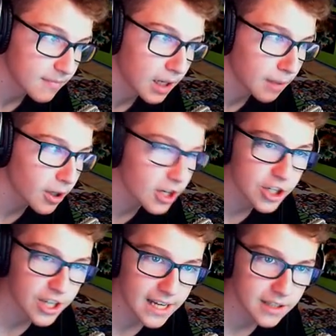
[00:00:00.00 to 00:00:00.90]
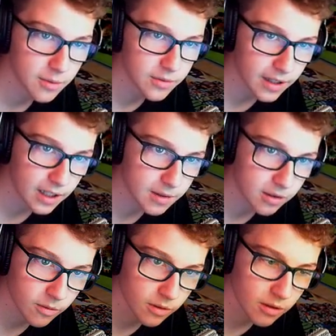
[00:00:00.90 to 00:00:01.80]
Ich brauche noch Stein. Tom's
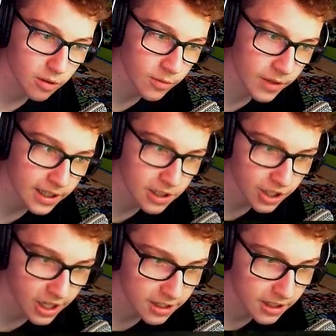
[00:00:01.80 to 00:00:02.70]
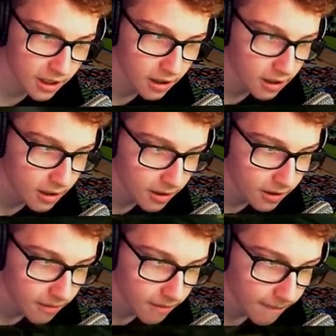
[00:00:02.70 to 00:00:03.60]
wohl krieg ich Stein.
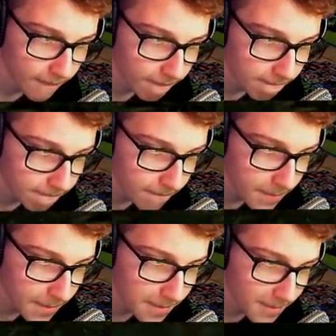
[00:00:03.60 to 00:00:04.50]
Fleisch! Fleisch!